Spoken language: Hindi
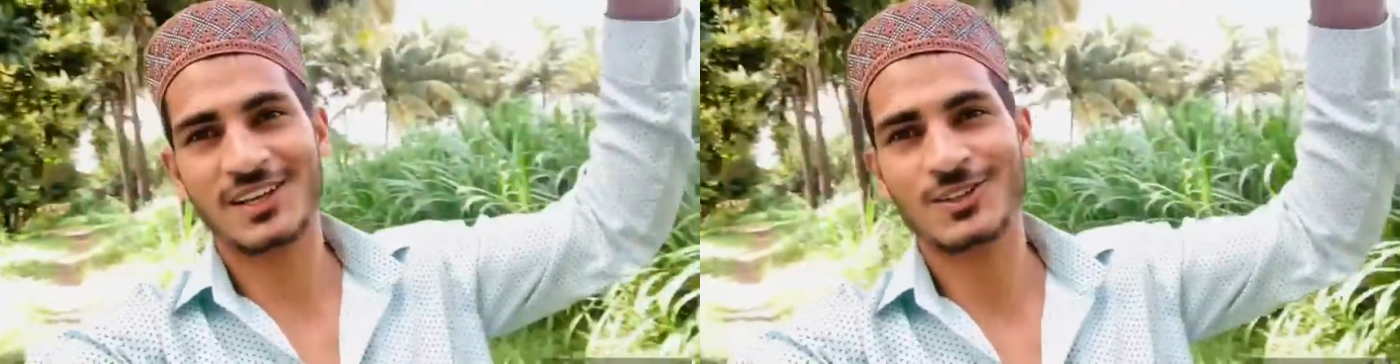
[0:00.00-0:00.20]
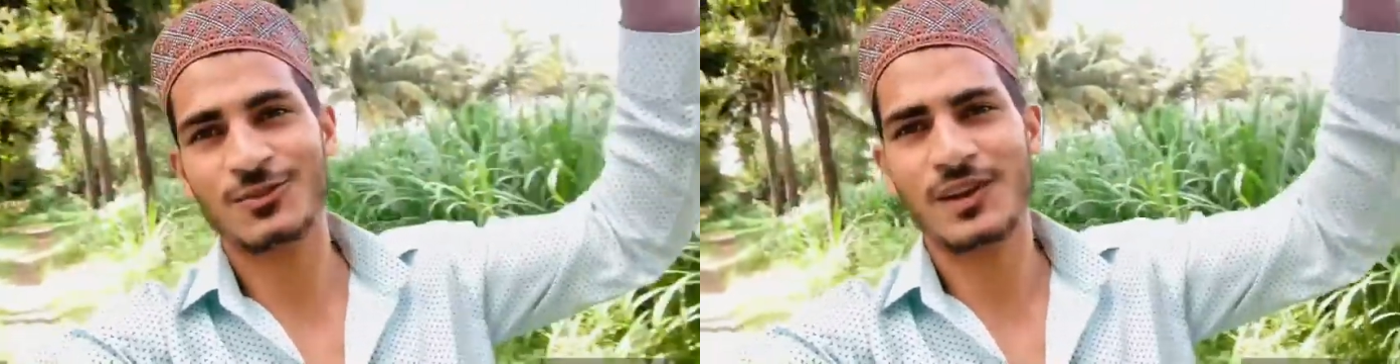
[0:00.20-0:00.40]

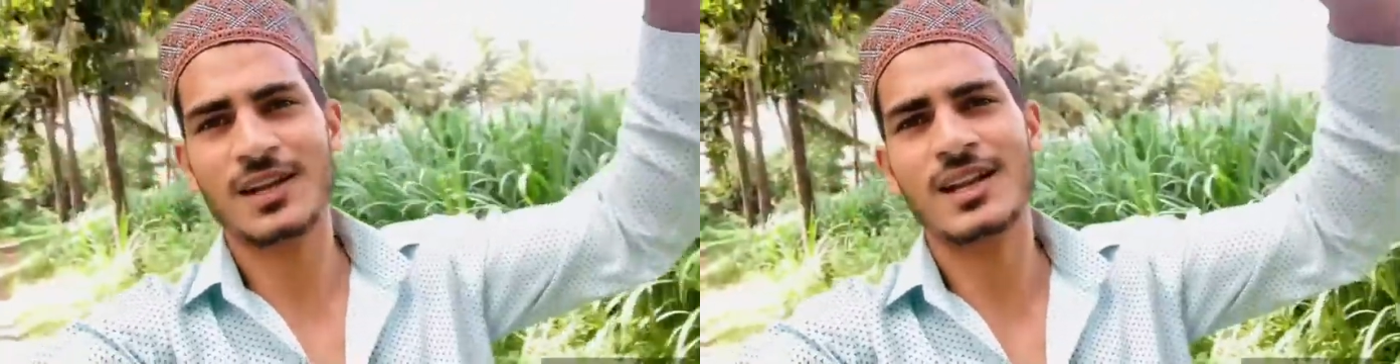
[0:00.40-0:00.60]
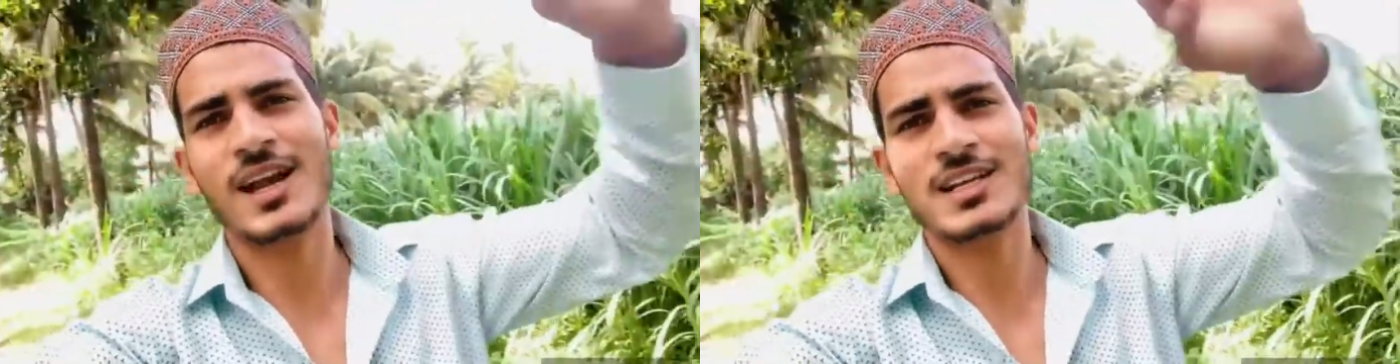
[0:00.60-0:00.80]
तो फाइनली
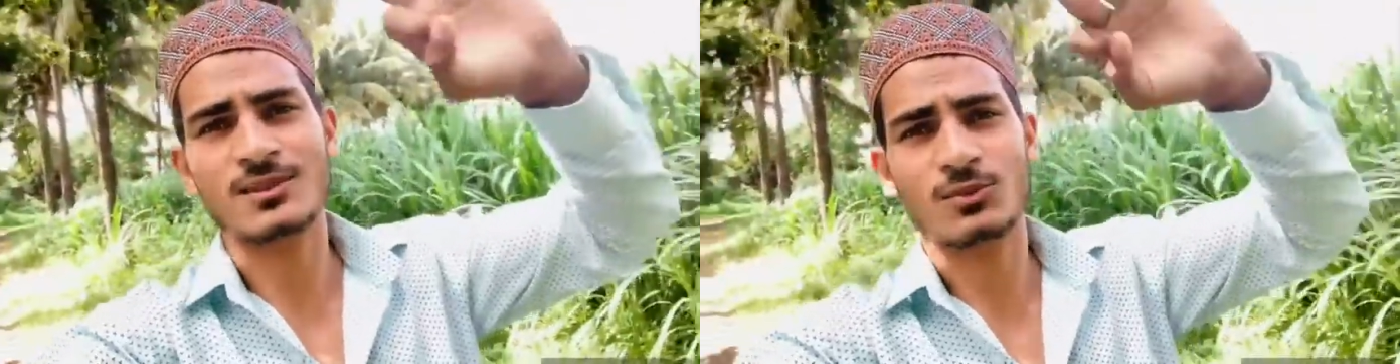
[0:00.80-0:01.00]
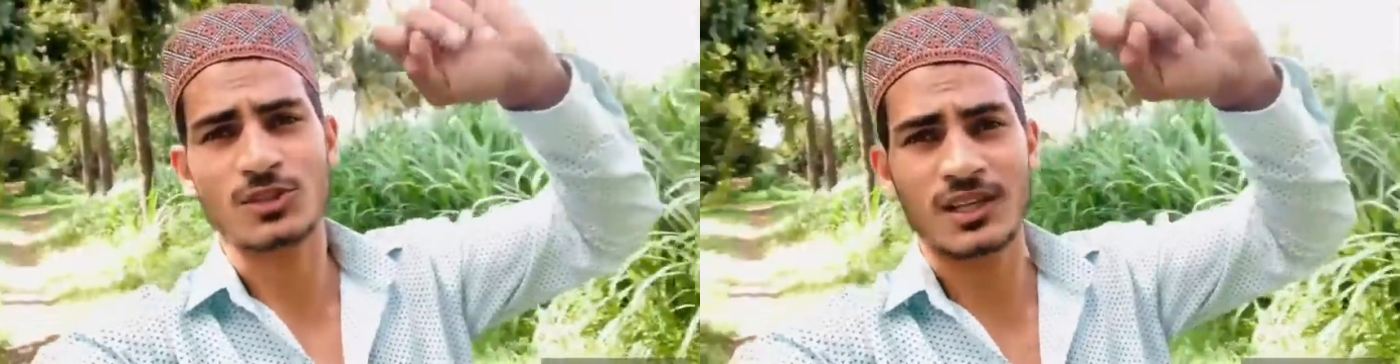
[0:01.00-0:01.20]
आज हम
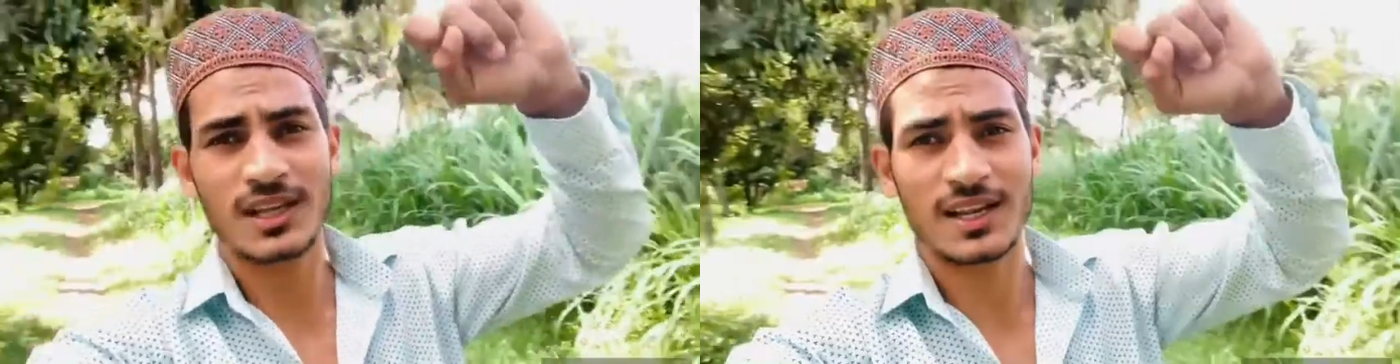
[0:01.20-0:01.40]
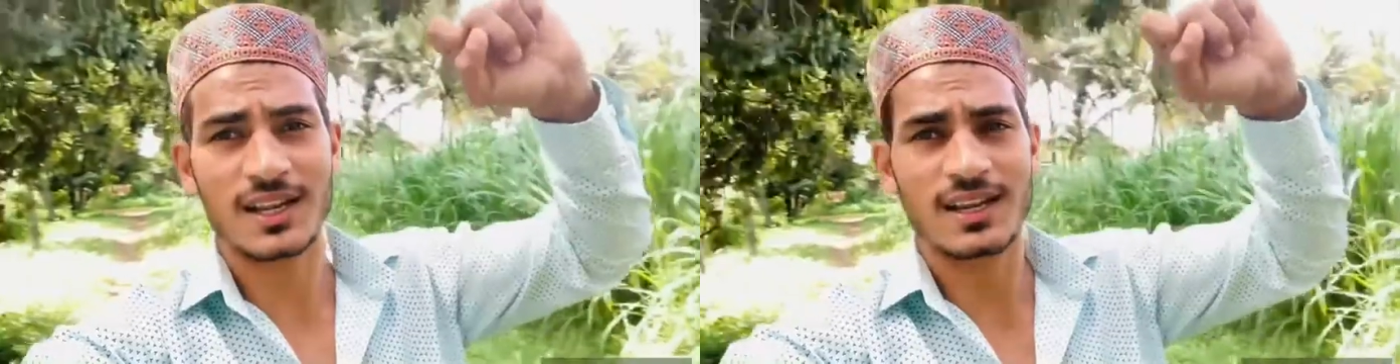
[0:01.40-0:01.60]
उसके लिए
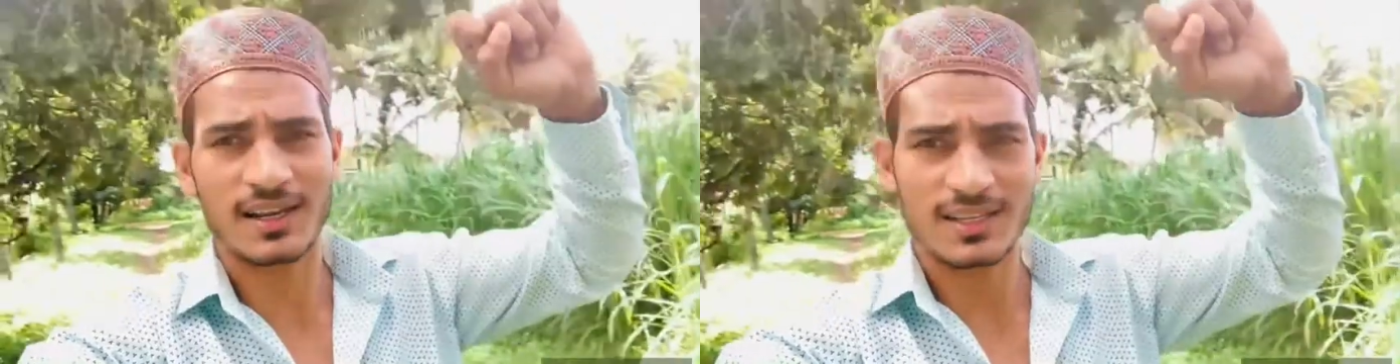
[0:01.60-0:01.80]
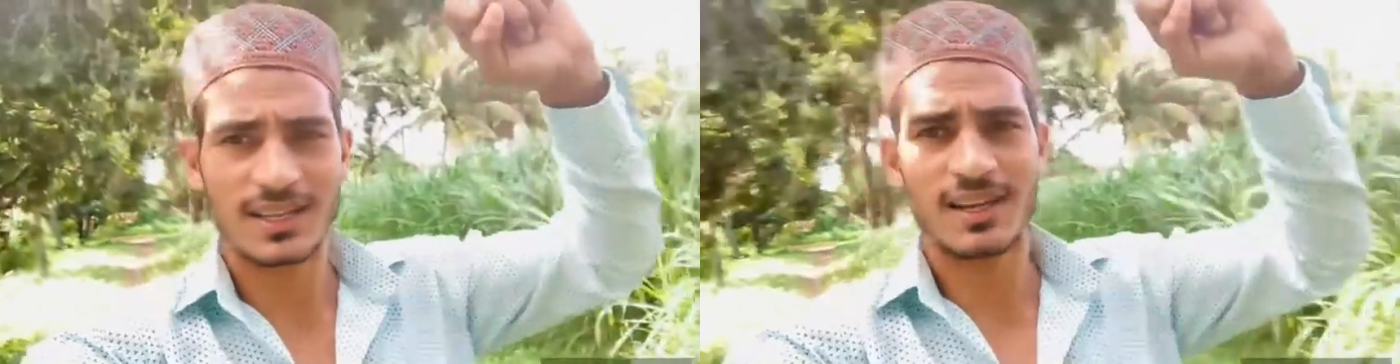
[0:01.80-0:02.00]
लेने
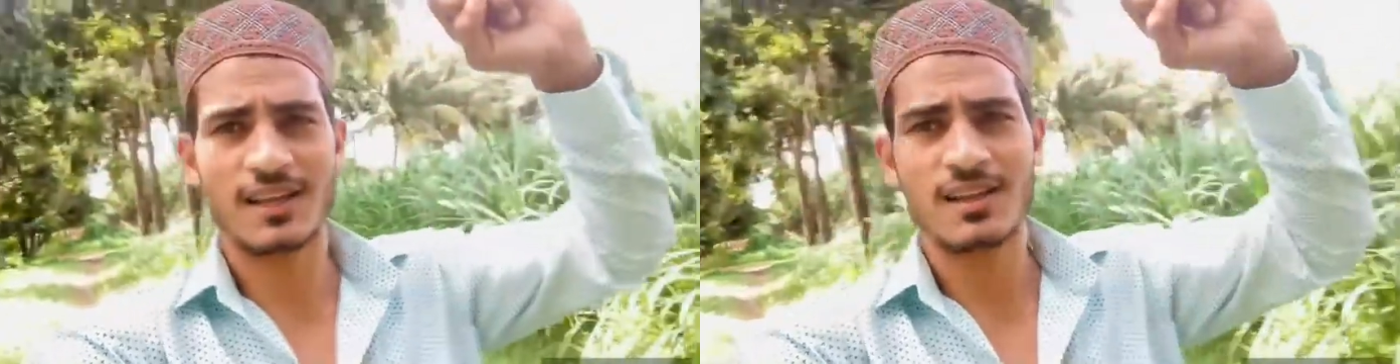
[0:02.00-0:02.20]
जा रहे हैं